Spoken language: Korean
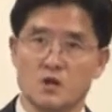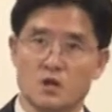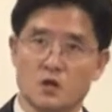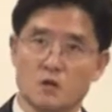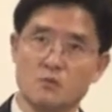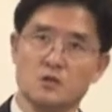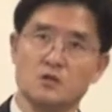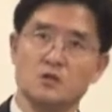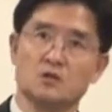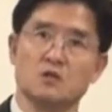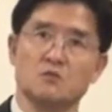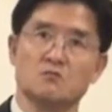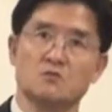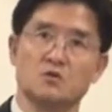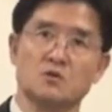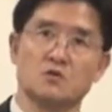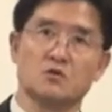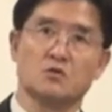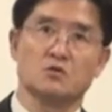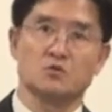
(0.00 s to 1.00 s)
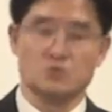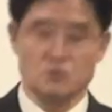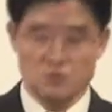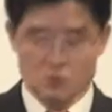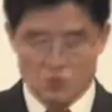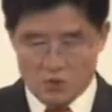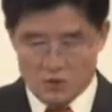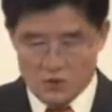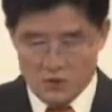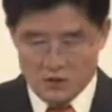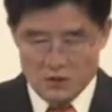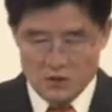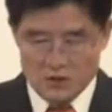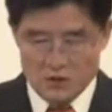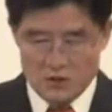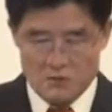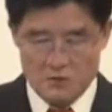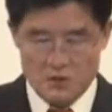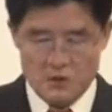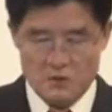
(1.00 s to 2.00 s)
어머니 덜먹이고 동생들
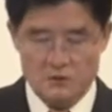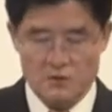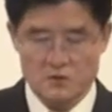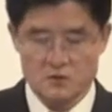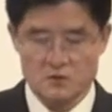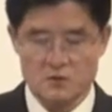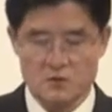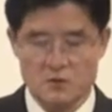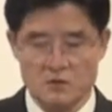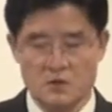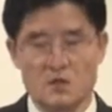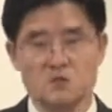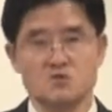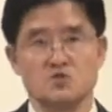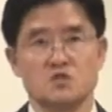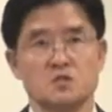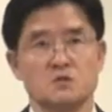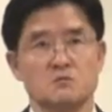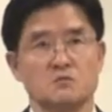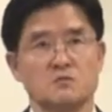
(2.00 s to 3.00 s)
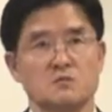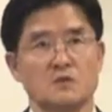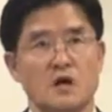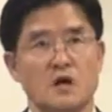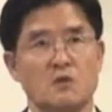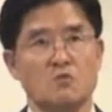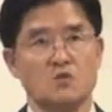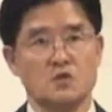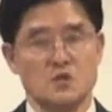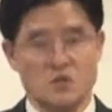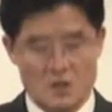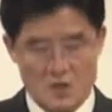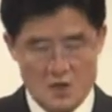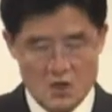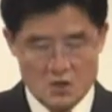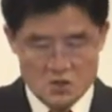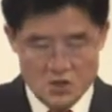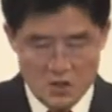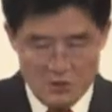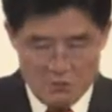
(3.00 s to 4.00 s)
덜먹이면서 예수님 가문이
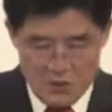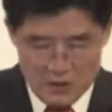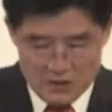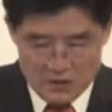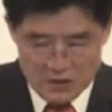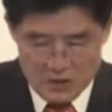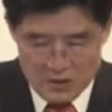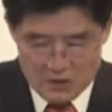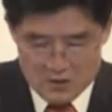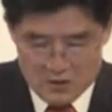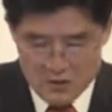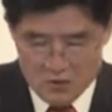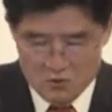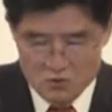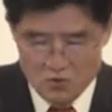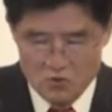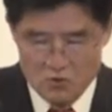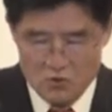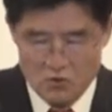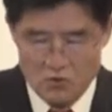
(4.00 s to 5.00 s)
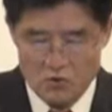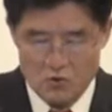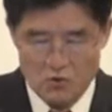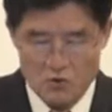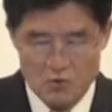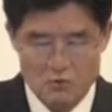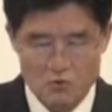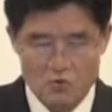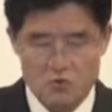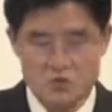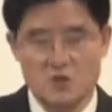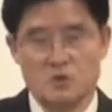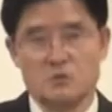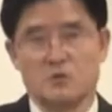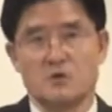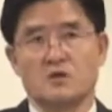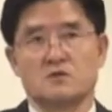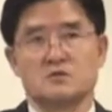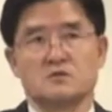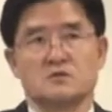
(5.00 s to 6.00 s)
정말 대단치 않은 존재로
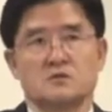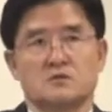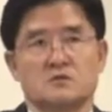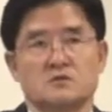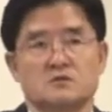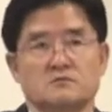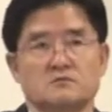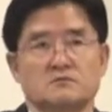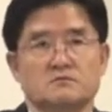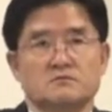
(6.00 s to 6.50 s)
무시해버렸어요.